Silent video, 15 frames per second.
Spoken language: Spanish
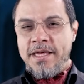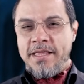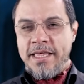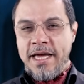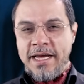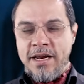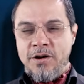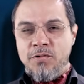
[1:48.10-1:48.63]
de
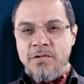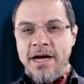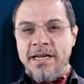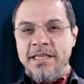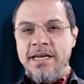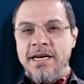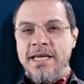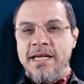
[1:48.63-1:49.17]
aquel
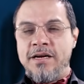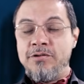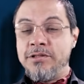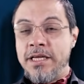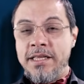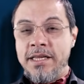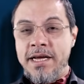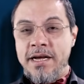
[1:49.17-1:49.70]
lugar del que no
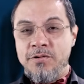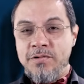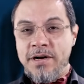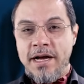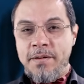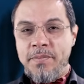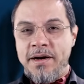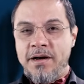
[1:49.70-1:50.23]
saldría
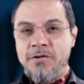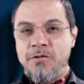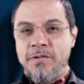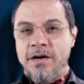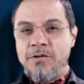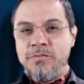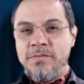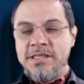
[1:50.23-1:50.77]
nunca para
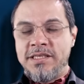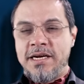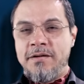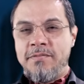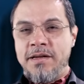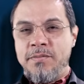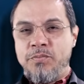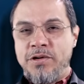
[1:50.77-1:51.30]
cobrar un
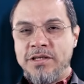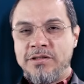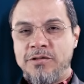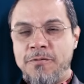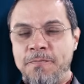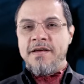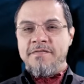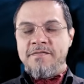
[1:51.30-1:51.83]
miserable impuesto.